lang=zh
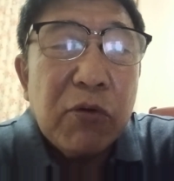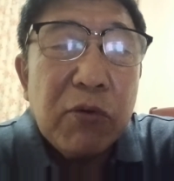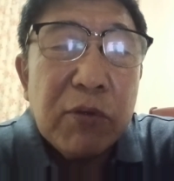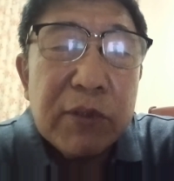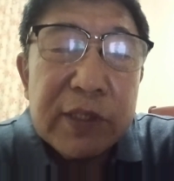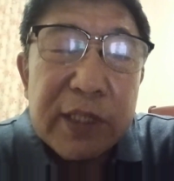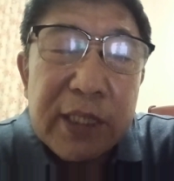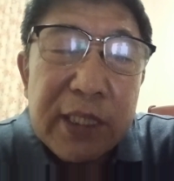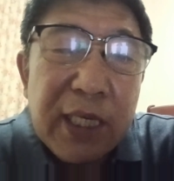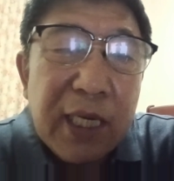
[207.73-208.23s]

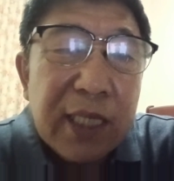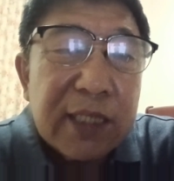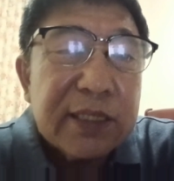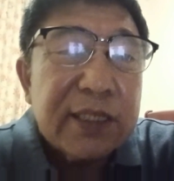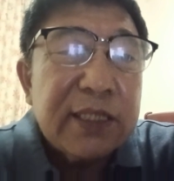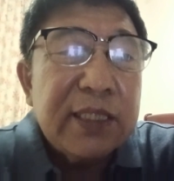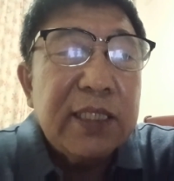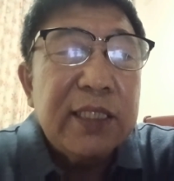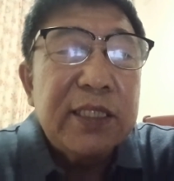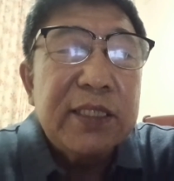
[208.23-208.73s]
郭德纲
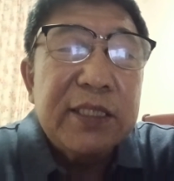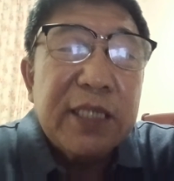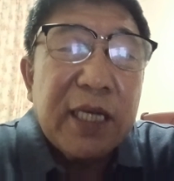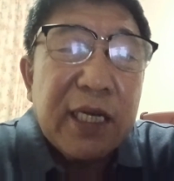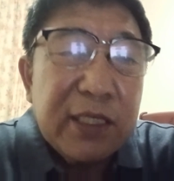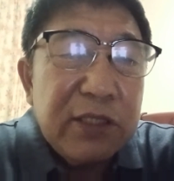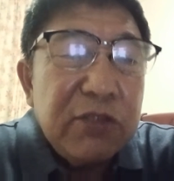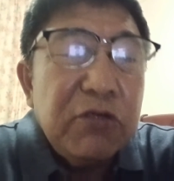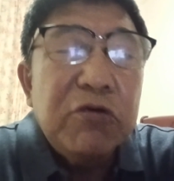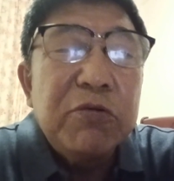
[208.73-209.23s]
的人是
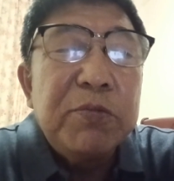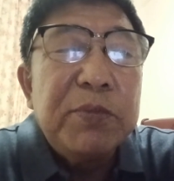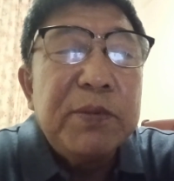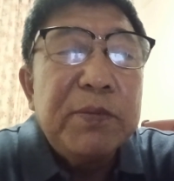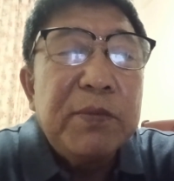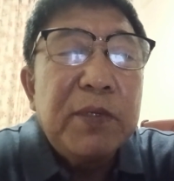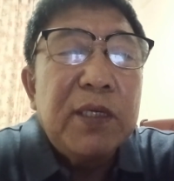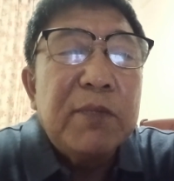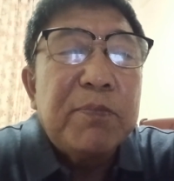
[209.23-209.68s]
很有本